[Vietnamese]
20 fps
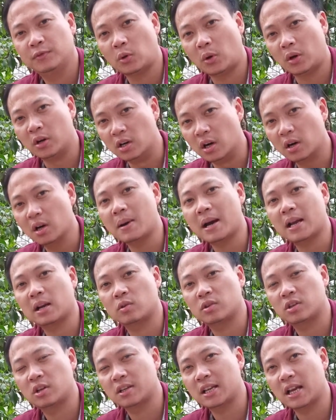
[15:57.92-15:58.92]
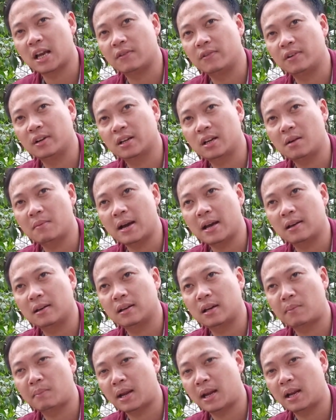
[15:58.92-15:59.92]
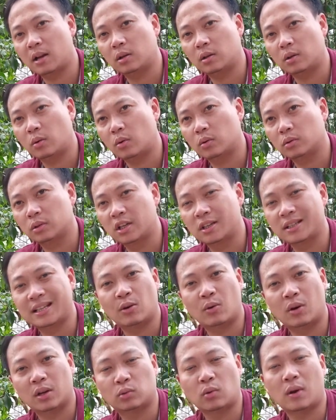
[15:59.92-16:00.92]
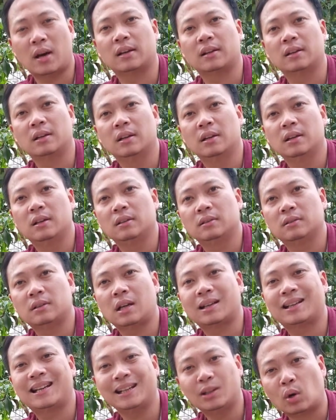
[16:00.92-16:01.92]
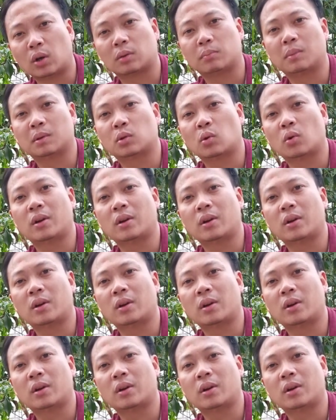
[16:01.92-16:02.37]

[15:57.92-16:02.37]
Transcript: tôi hứa các bạn là chia sẻ với các bạn năm nay là chia sẻ hoàn toàn cái kỹ thuật mà